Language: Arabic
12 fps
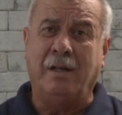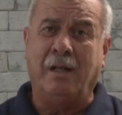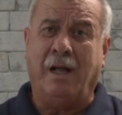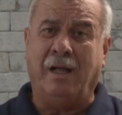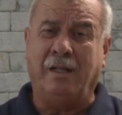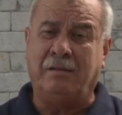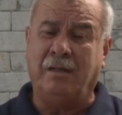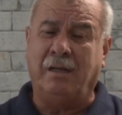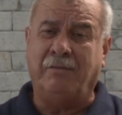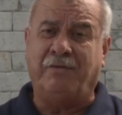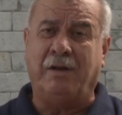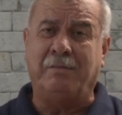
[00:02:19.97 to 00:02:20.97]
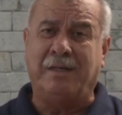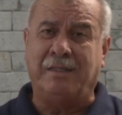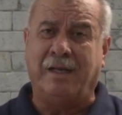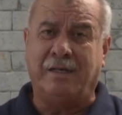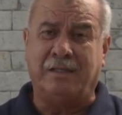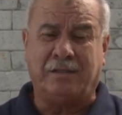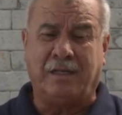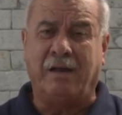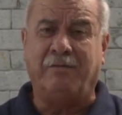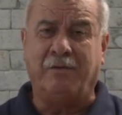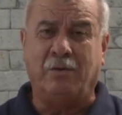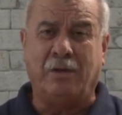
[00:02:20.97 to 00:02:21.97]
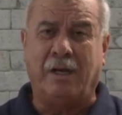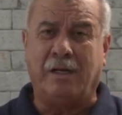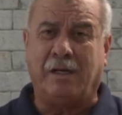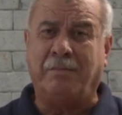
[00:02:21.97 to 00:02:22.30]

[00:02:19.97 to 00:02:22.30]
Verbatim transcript: حتى في المدارس كان في هنالك